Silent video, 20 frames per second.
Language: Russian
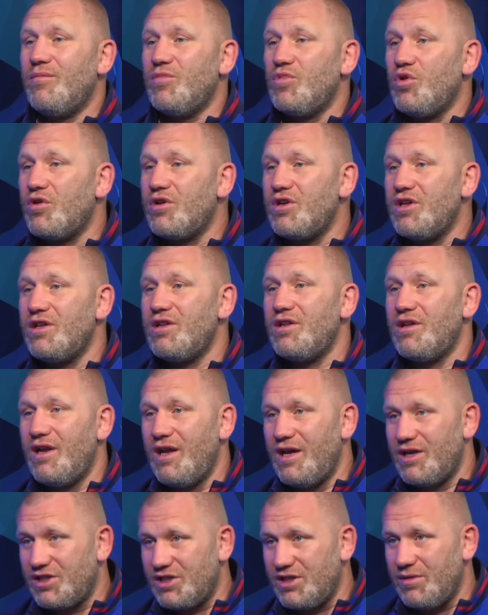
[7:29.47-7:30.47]
Много
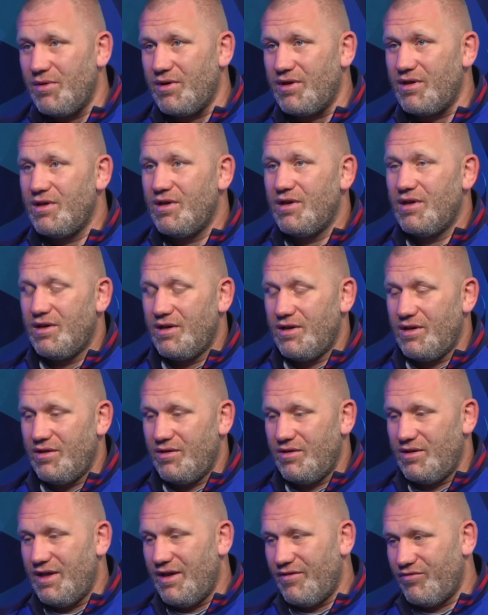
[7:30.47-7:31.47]
делали ошибок.
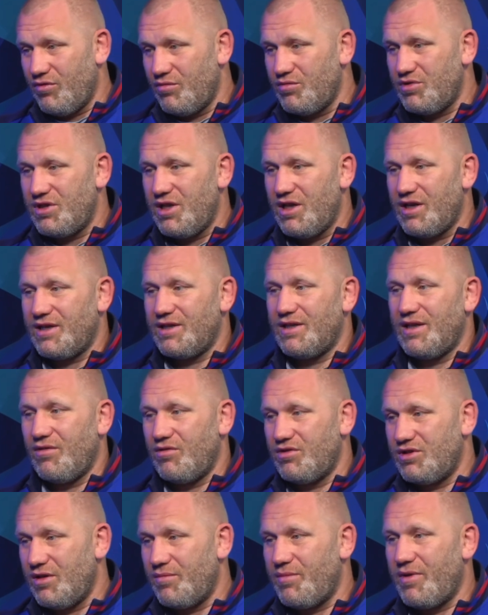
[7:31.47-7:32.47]
И я в том числе, когда
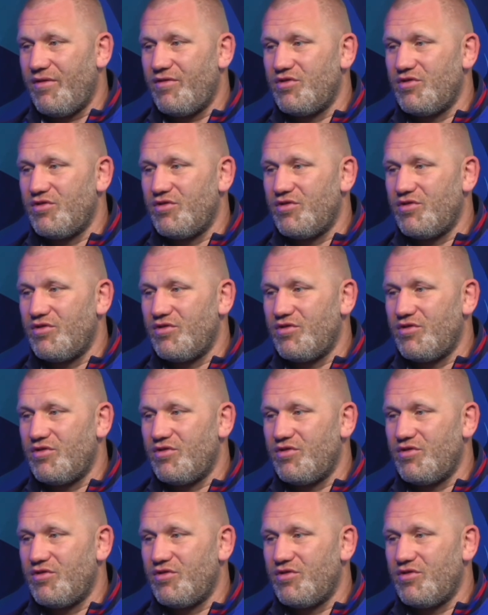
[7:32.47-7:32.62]
вот сейчас